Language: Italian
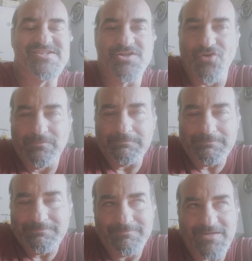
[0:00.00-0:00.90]
fisico
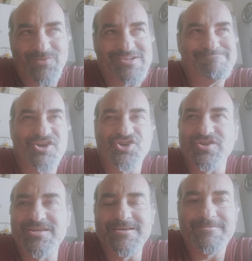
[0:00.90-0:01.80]
è una
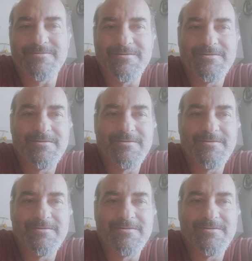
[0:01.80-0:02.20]
specie di,